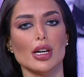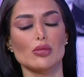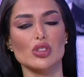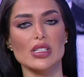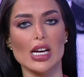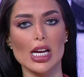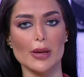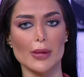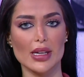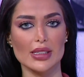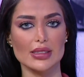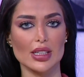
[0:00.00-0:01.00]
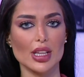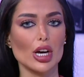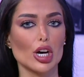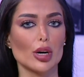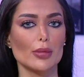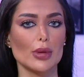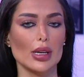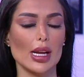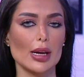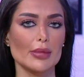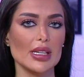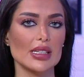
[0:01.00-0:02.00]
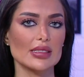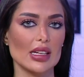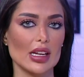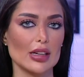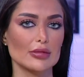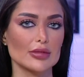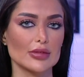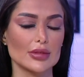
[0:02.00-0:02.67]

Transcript: المصاحبه لتضخم لحميه الانف؟